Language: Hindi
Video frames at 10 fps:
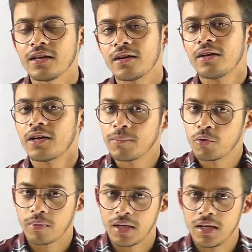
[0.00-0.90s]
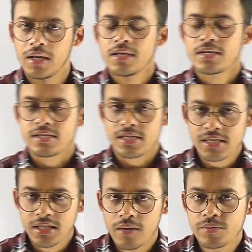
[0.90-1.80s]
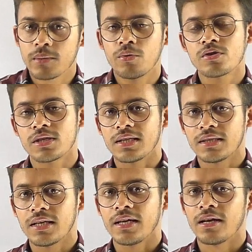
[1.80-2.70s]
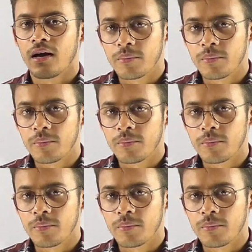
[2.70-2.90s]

देयर रिमूवल जैसे कि आप सब लोग जानते हैं